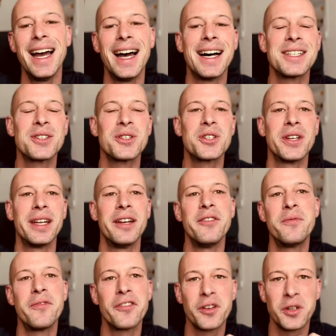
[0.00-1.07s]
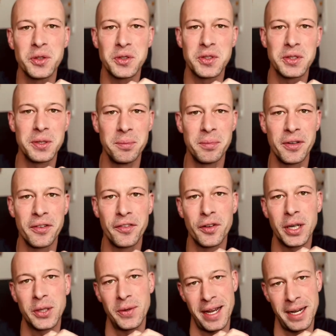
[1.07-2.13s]
hast du schon einen Frust,
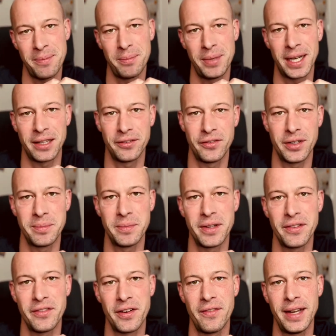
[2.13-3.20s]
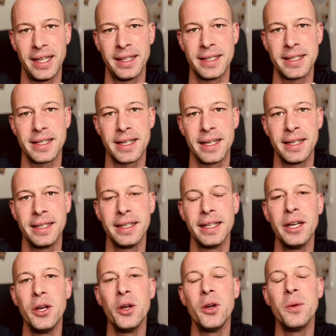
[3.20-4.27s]
bevor du eine Plattform verwendest, ja?
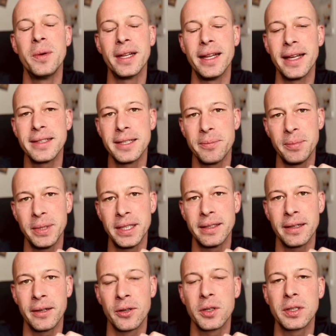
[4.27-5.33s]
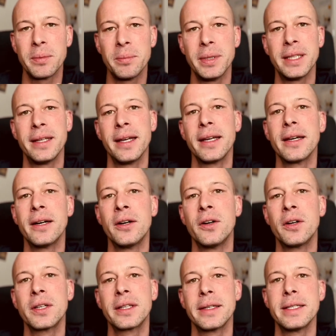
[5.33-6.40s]
Überleg dir bitte auch oder bedenke
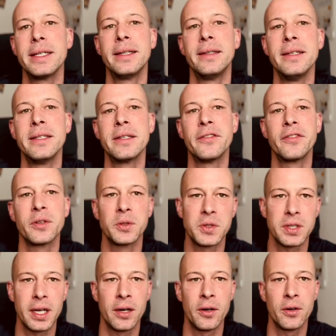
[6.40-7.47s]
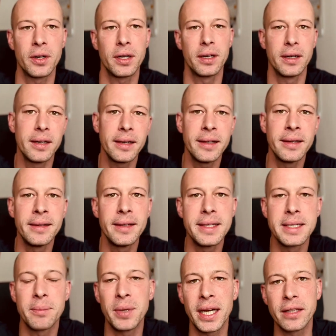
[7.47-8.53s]
auch, dass sich dieser Frust auch in
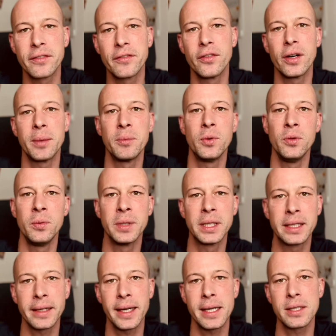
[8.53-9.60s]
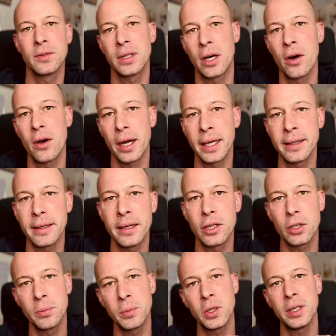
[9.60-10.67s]
dieser Plattform überträgt und auch an deine
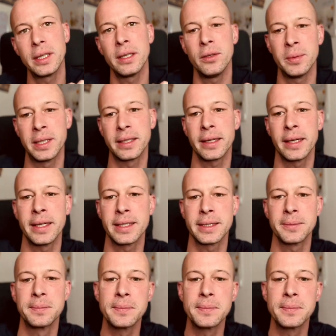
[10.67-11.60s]
Community überträgt.